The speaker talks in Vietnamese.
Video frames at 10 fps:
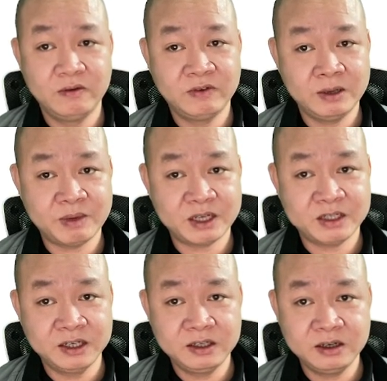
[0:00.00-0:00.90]
Về mặt
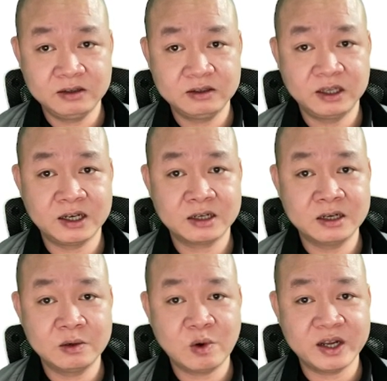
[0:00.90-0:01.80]
chính thức thì các
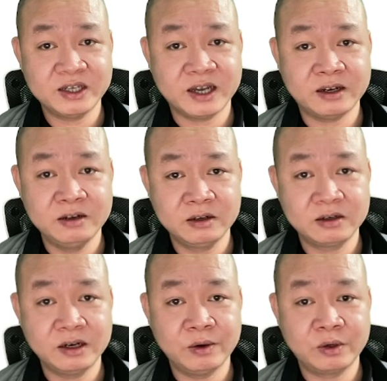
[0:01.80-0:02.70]
cơ quan nhà
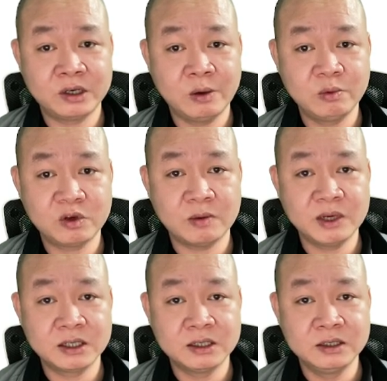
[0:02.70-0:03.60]
nước đều không có
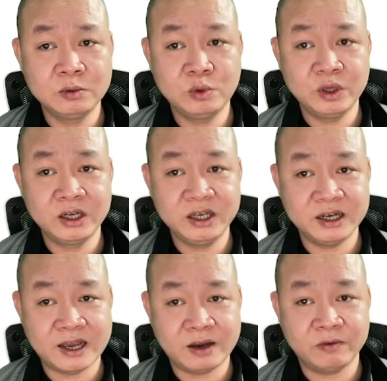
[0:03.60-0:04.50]
bất cứ khuyến nghị
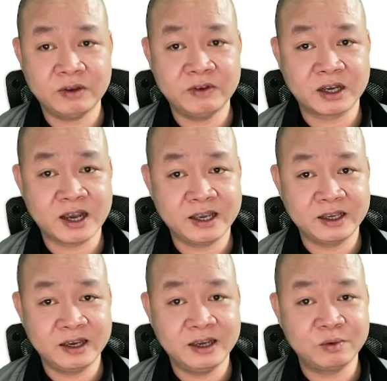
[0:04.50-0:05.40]
nào về việc
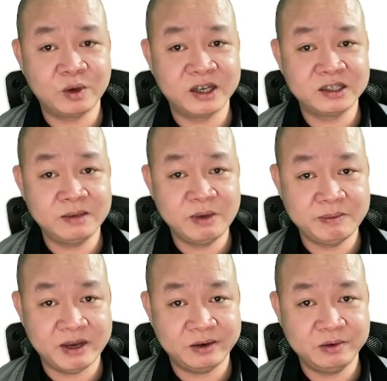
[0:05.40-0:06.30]
hành nghề của nghệ sĩ
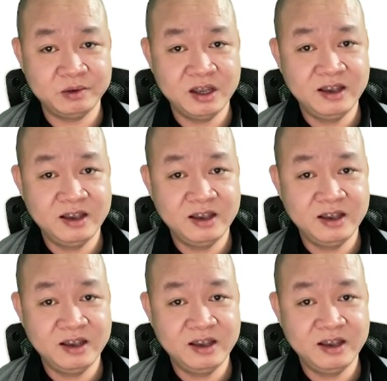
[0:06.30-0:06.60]
Minh Béo.